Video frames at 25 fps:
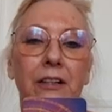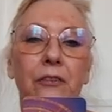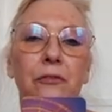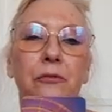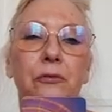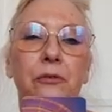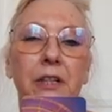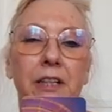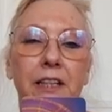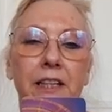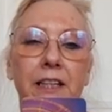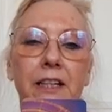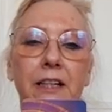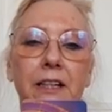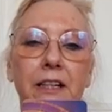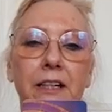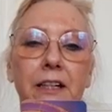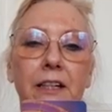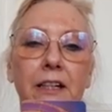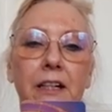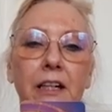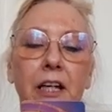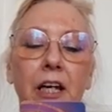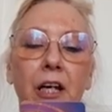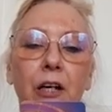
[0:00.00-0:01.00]
voyez
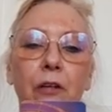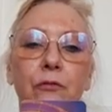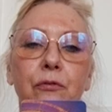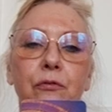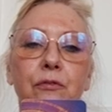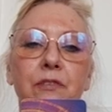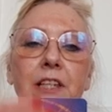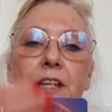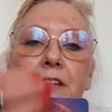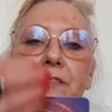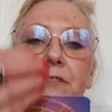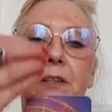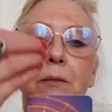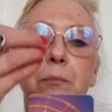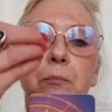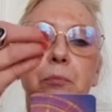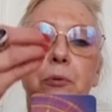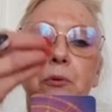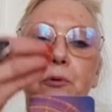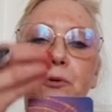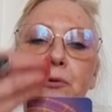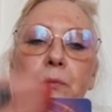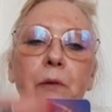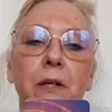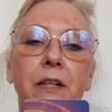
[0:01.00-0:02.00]
Vous avez
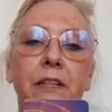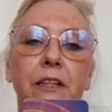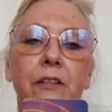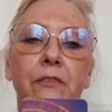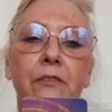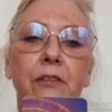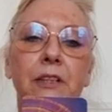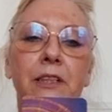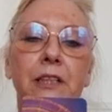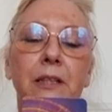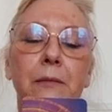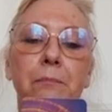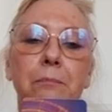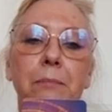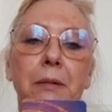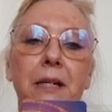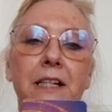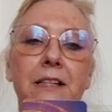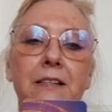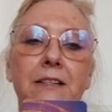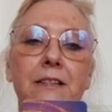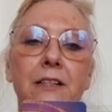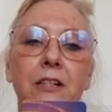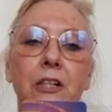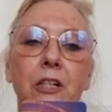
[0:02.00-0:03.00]
besoin d'avoir des
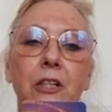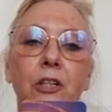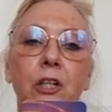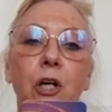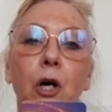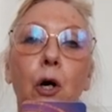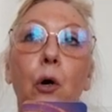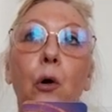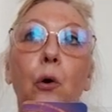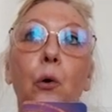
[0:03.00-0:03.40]
personnes